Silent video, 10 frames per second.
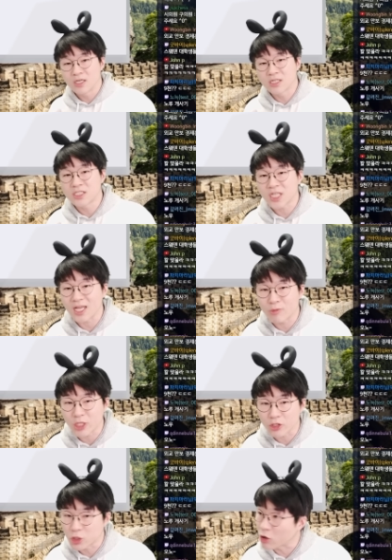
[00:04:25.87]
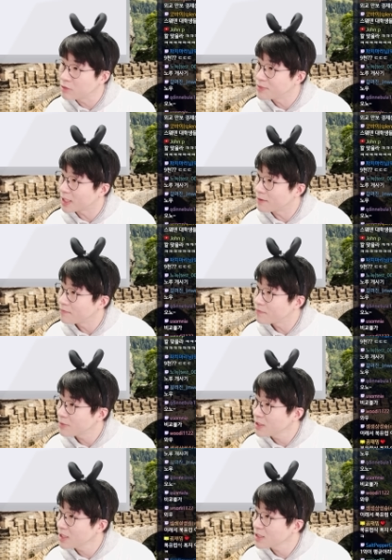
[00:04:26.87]
그 차이보다 여긴 더 큽니다.
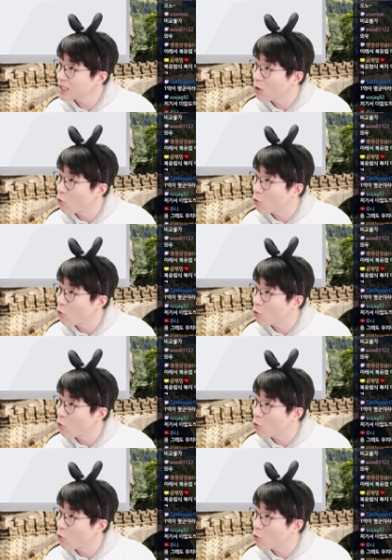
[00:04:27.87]
핀란드가